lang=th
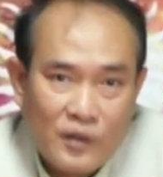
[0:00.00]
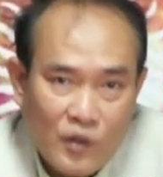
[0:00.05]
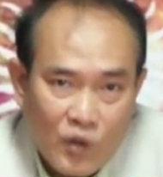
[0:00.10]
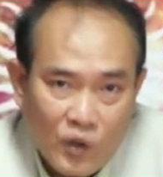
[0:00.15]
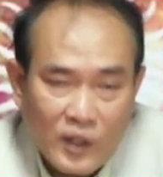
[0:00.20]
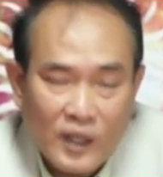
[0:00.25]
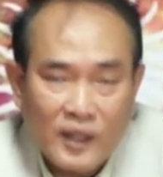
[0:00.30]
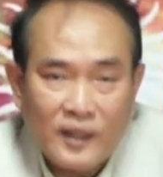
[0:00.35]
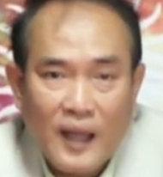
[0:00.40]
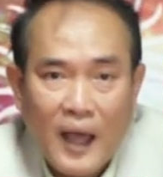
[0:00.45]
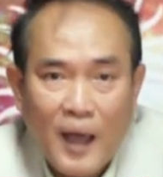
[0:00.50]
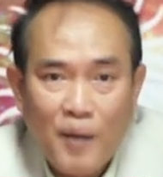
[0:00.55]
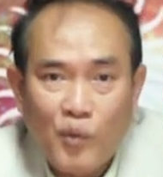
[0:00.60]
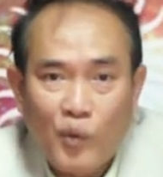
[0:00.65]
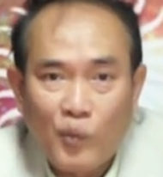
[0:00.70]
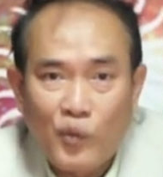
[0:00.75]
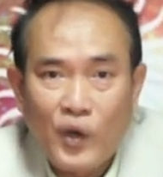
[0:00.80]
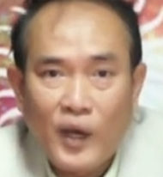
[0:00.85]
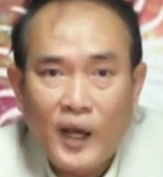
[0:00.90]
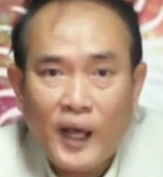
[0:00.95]
กดติดตามผ
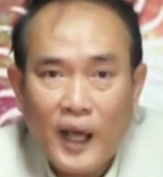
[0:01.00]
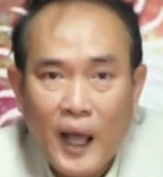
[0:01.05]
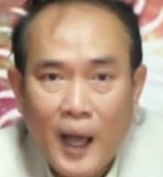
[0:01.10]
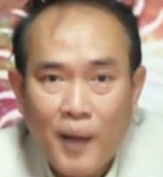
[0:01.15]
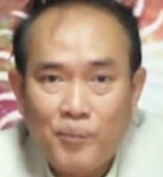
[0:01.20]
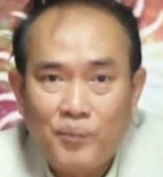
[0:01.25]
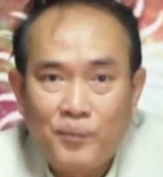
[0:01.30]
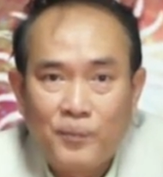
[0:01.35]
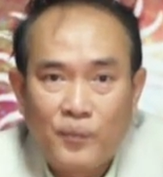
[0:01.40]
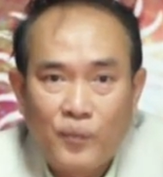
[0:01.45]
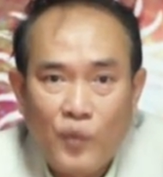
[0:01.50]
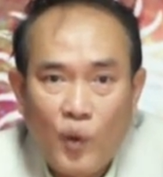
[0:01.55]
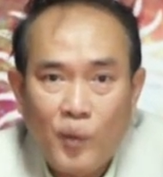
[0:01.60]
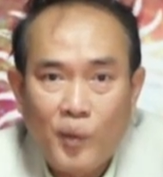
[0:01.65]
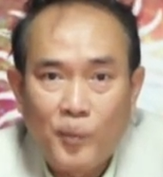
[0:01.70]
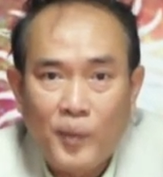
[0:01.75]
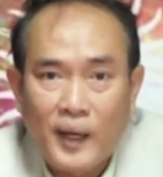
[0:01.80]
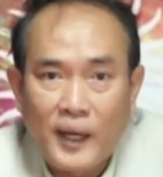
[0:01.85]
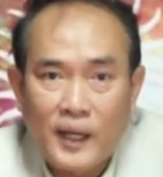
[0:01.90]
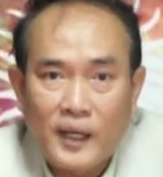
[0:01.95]
มด้วยนะครับพบกั
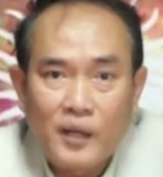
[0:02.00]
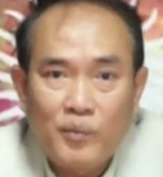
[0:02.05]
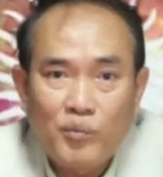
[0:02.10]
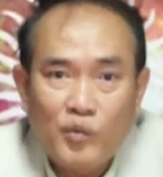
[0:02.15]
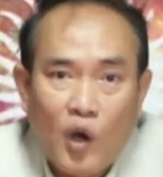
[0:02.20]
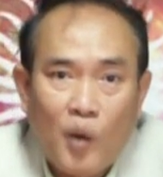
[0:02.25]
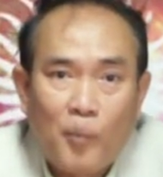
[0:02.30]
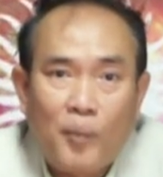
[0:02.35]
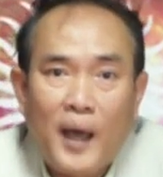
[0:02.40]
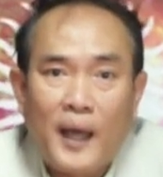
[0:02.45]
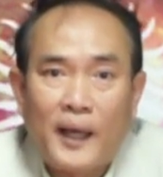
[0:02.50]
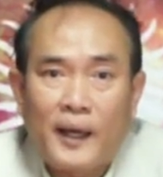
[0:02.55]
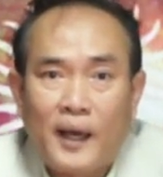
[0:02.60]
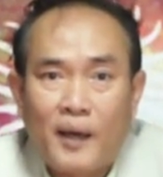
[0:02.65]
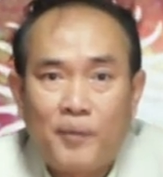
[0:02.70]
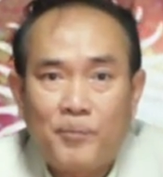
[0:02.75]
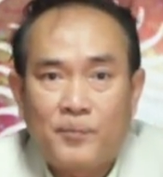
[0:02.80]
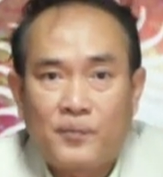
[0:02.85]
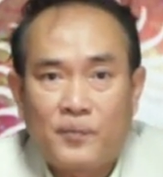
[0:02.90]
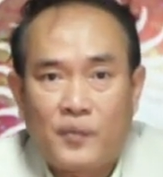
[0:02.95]
นใหม่ในคลิปต่อไปค
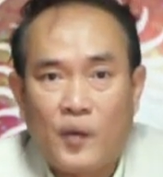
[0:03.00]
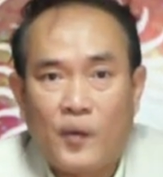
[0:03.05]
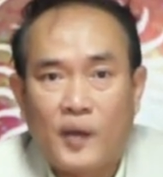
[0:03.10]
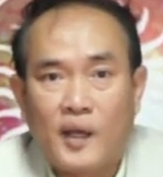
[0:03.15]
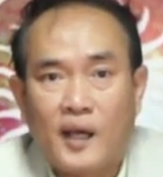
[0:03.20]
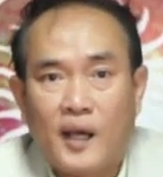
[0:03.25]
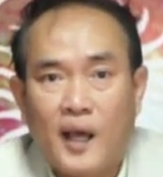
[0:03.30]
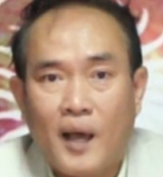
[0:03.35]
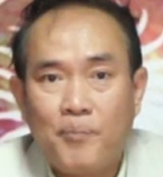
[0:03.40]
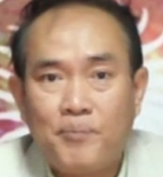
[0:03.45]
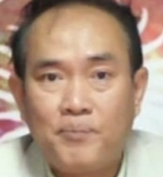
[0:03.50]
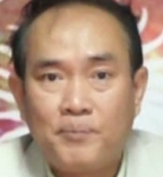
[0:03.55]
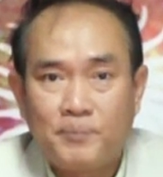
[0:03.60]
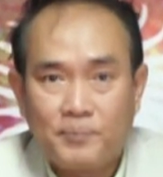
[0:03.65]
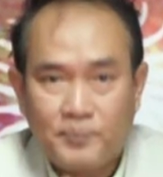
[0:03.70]
รับ สวัสดีครับ